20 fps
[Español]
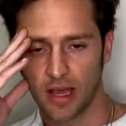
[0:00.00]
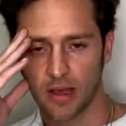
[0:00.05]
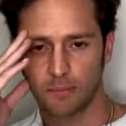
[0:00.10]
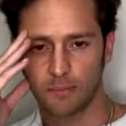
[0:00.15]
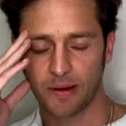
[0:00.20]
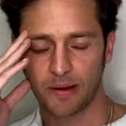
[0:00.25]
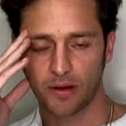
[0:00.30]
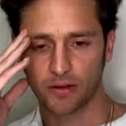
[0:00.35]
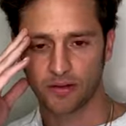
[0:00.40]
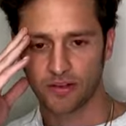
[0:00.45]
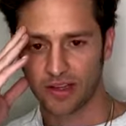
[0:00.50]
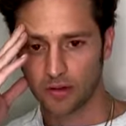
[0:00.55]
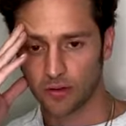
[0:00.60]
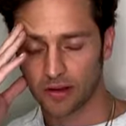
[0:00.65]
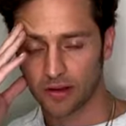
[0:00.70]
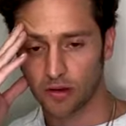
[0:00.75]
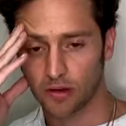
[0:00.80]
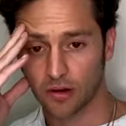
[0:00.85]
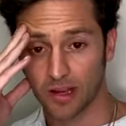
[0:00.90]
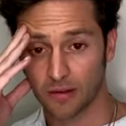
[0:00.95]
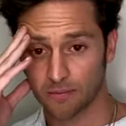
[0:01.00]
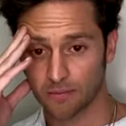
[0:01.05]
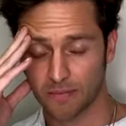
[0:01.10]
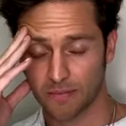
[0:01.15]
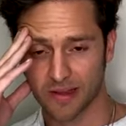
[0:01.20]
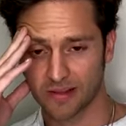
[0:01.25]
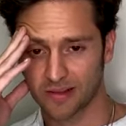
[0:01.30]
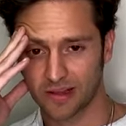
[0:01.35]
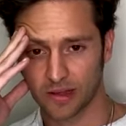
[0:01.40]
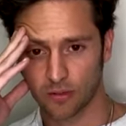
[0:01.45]
Pero si no es lo que
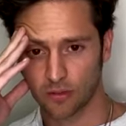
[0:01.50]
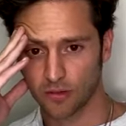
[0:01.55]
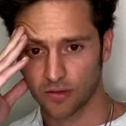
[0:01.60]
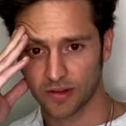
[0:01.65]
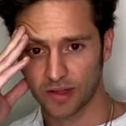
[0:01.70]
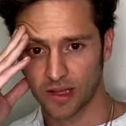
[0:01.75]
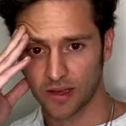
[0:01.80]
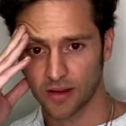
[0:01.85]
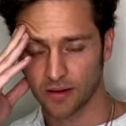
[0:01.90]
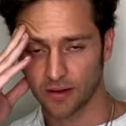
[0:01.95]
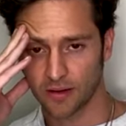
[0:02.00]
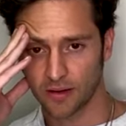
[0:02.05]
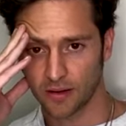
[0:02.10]
más te gusta,